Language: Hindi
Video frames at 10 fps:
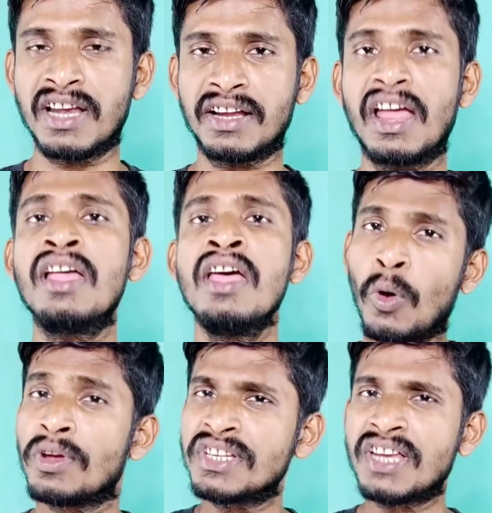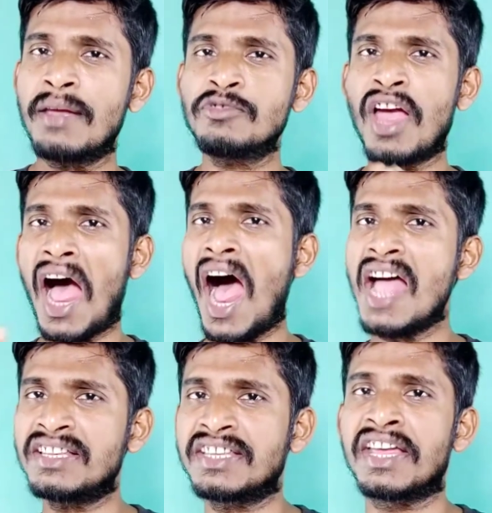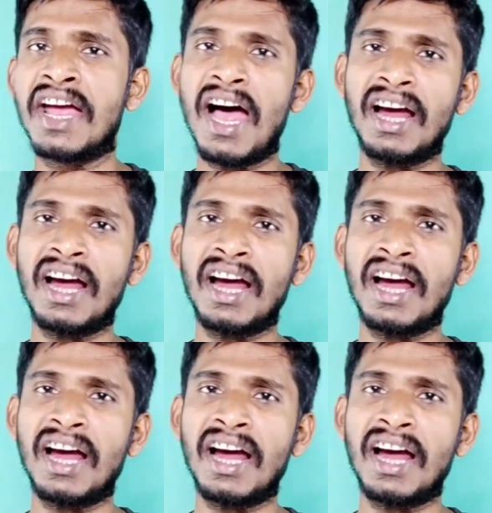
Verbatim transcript: चला गया तो इस टाइम जो है आज से